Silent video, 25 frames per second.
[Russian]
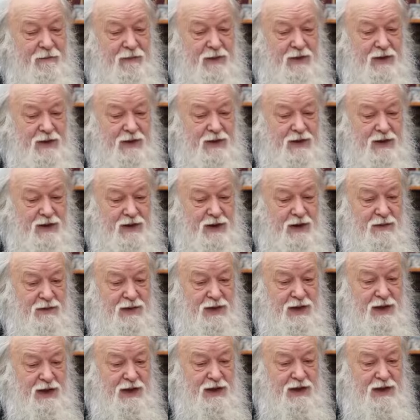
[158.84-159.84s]
Человек чем
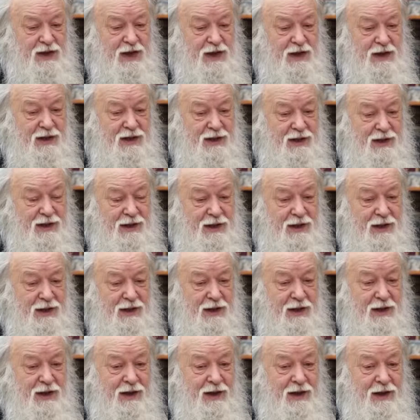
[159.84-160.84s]
согрешает?
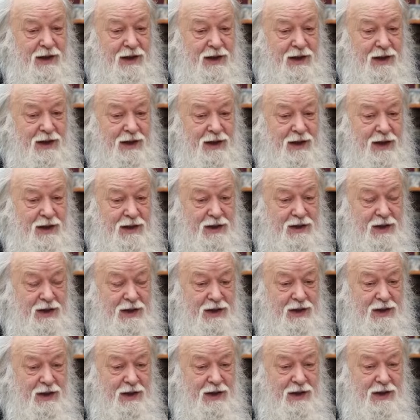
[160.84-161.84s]
Если
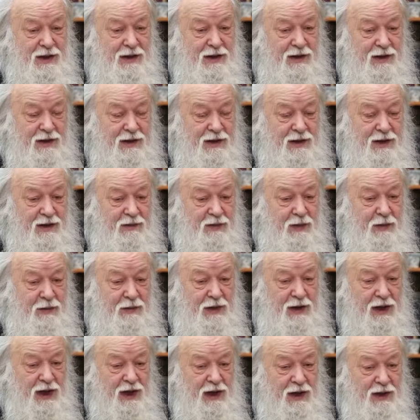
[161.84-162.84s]
ты
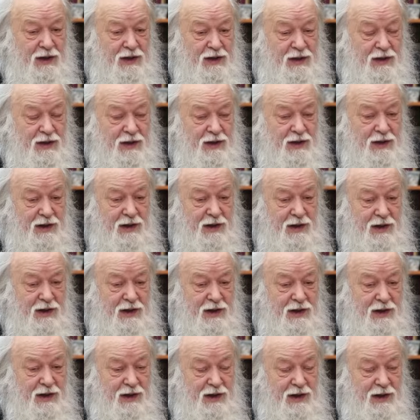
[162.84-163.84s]
напоминаешь
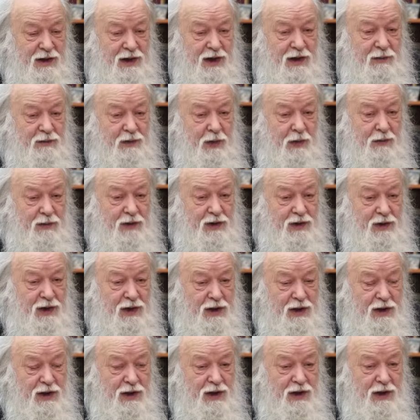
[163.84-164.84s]
или помнишь
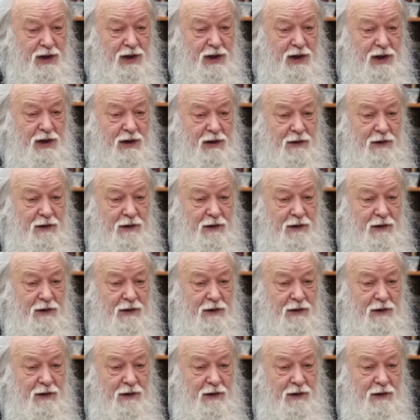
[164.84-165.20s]
грехи,